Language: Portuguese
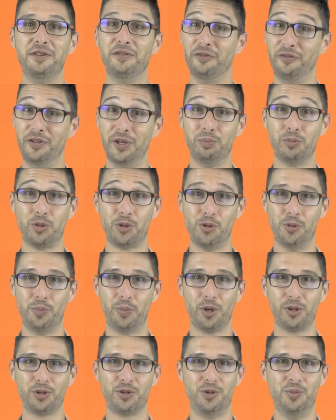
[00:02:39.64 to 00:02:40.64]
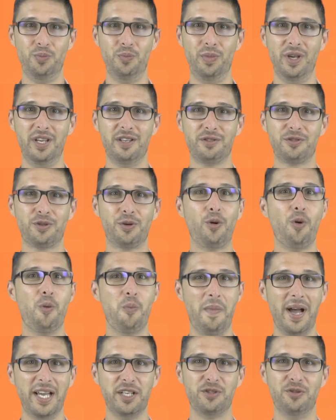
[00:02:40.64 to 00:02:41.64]
Vemos nos no próximo mês com
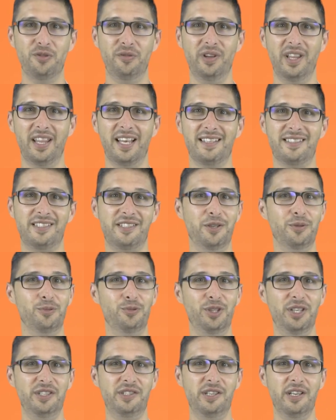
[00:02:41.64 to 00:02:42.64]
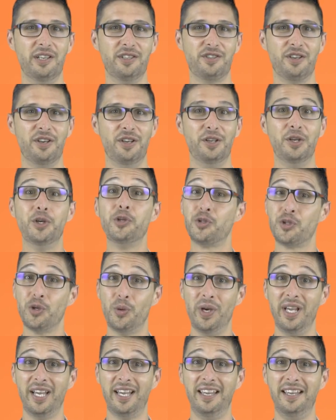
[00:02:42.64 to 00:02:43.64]
mais novidades e notícias.
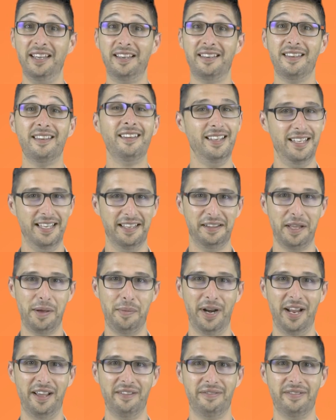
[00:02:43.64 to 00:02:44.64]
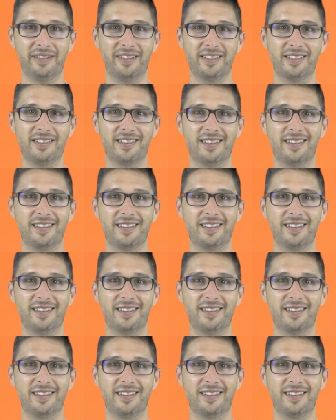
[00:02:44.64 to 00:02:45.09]
Sou Henrique e até breve.